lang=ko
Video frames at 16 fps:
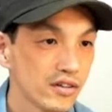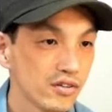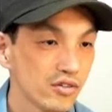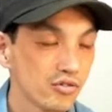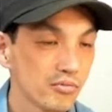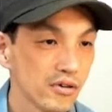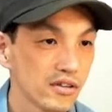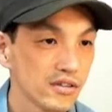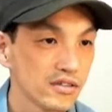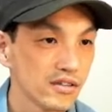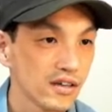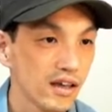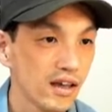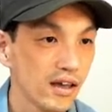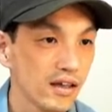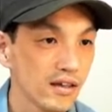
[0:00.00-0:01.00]
두
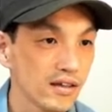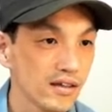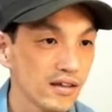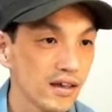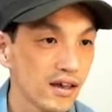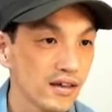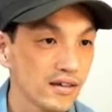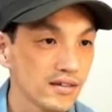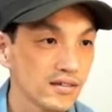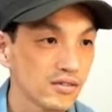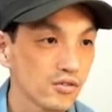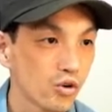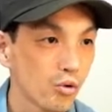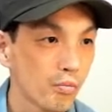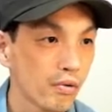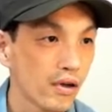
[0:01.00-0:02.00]
번째 2의
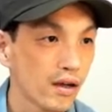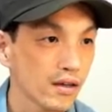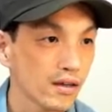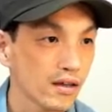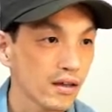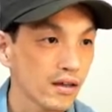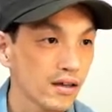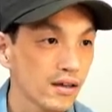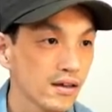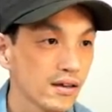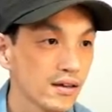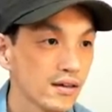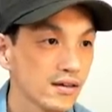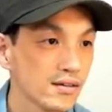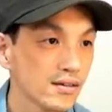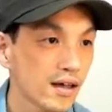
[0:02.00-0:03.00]
2승 곱하기
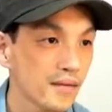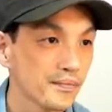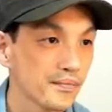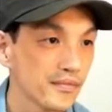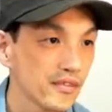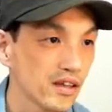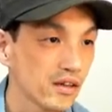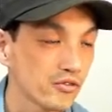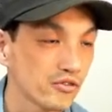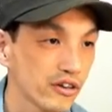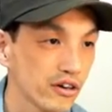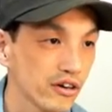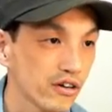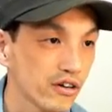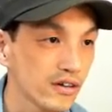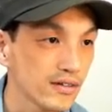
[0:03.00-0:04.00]
3
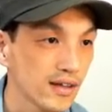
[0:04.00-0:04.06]
있고요.